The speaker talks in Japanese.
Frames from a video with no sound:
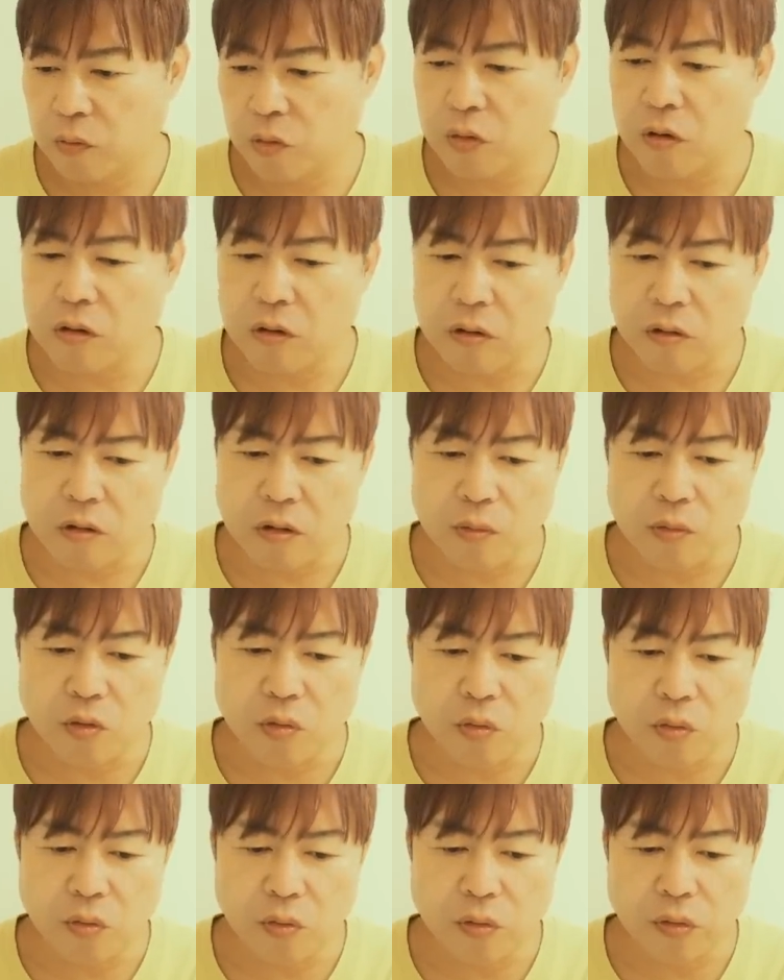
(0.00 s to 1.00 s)
もうなんかで
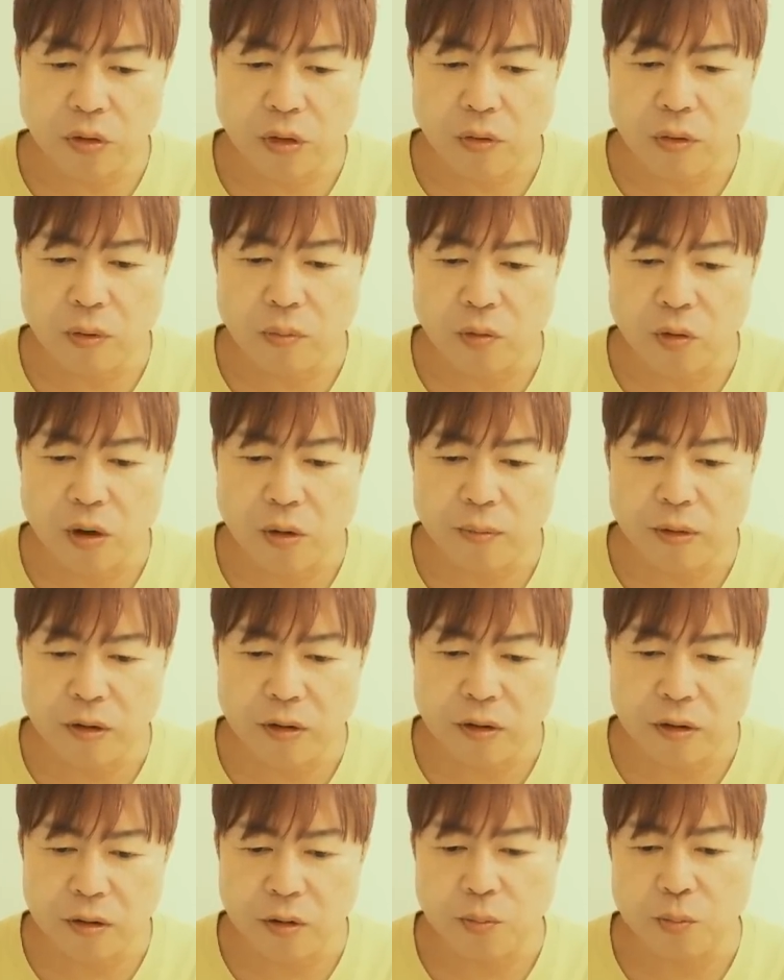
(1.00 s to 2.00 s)
もこの方はもう
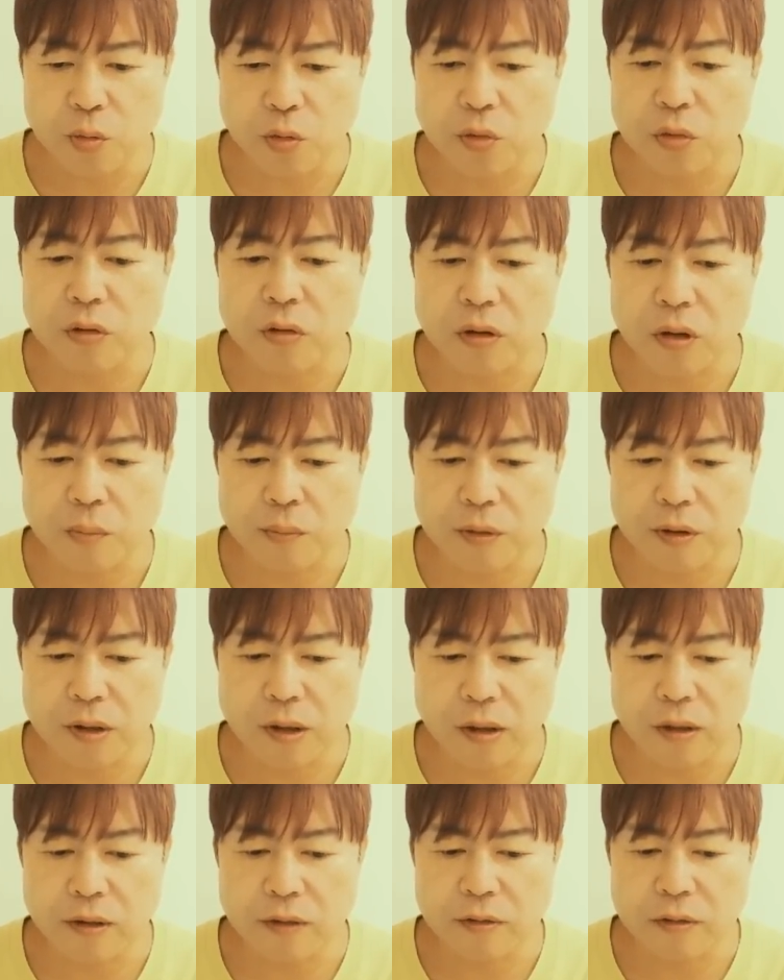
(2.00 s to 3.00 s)
アメリカに戻ったみ
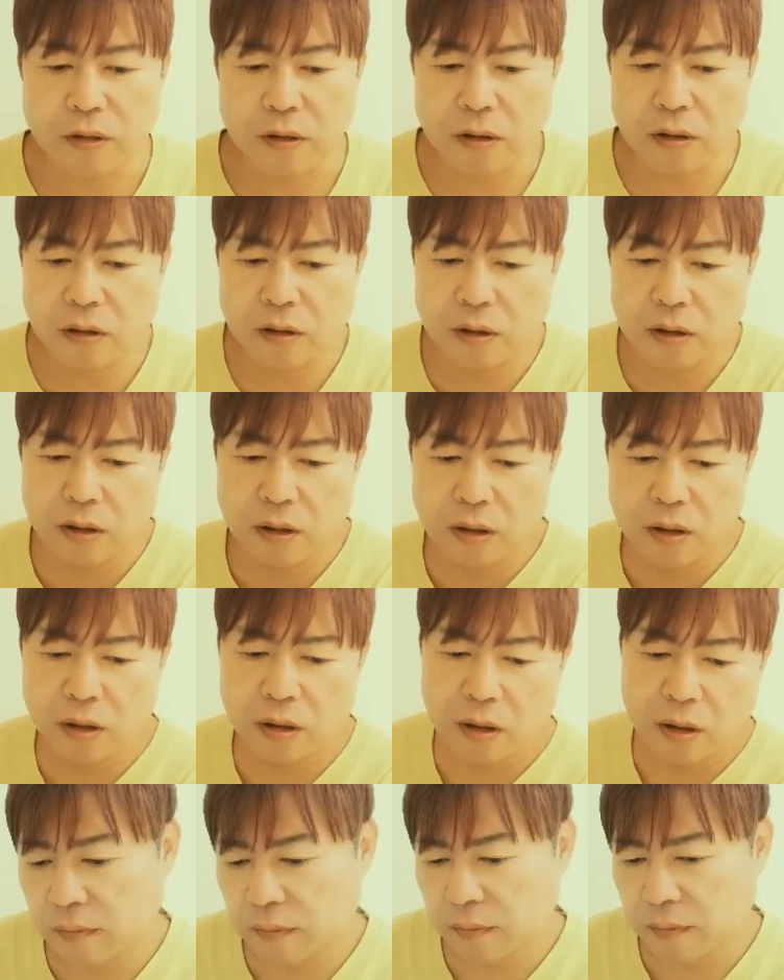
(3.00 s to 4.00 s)
たいですね。
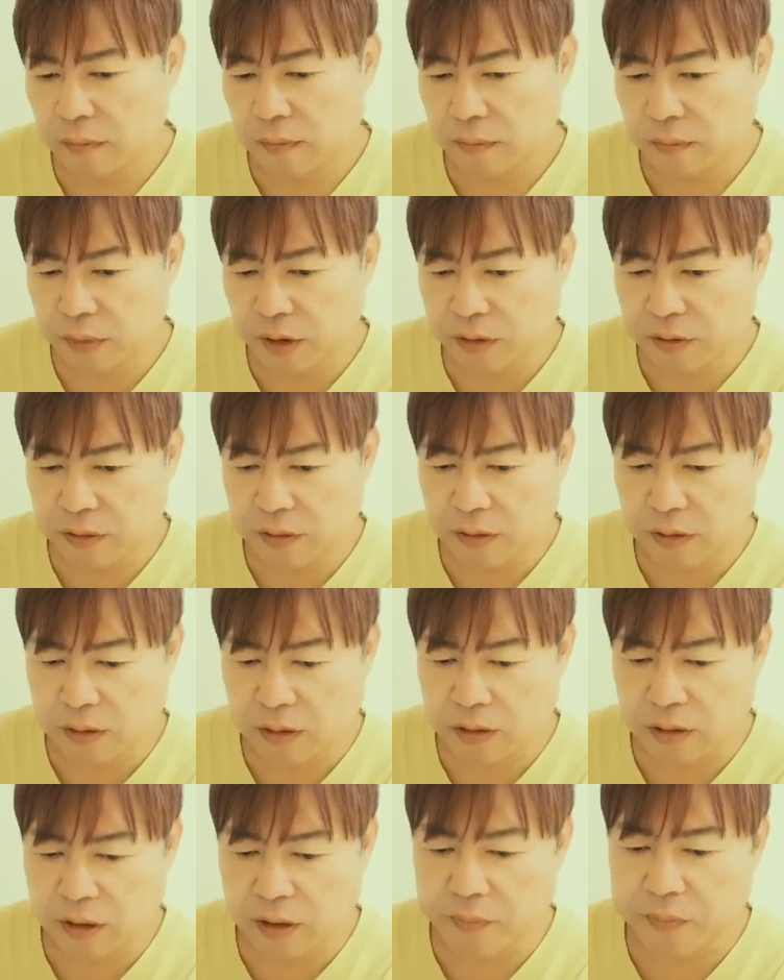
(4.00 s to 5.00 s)
別な
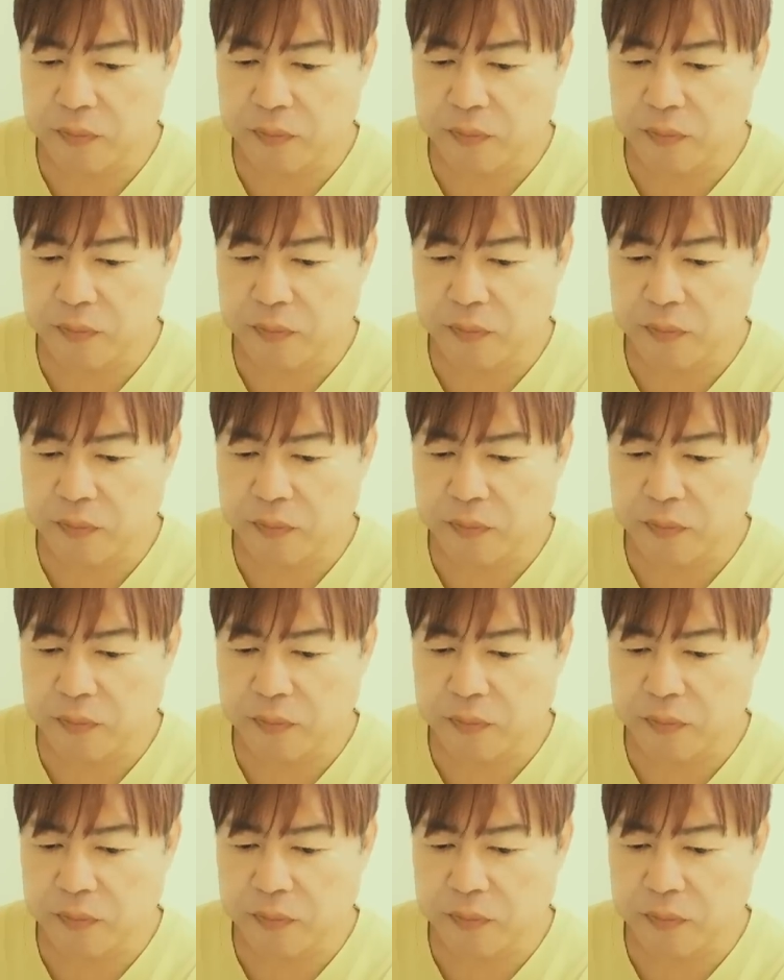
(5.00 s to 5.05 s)
方。